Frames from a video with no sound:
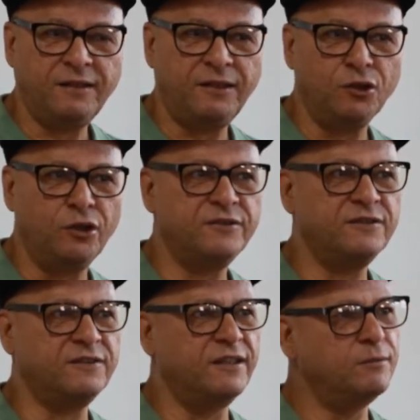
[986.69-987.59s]
que nós
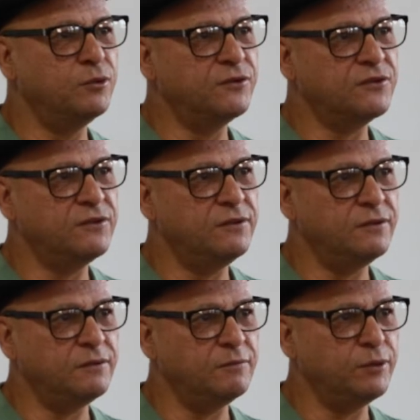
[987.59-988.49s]
estamos
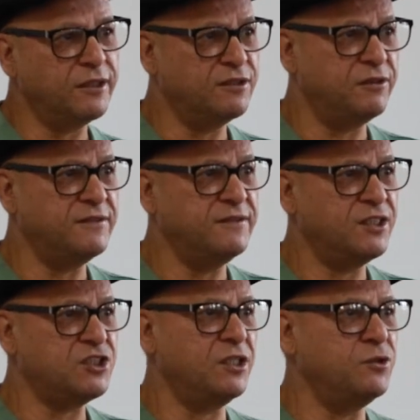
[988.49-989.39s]
muitas vezes
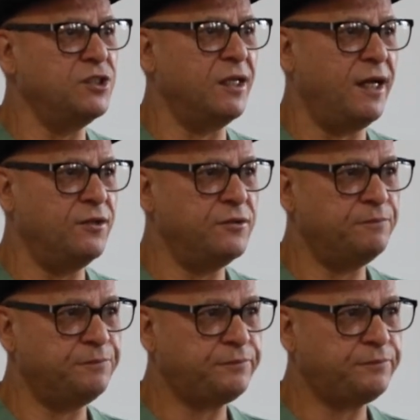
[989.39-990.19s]
deixando de lado.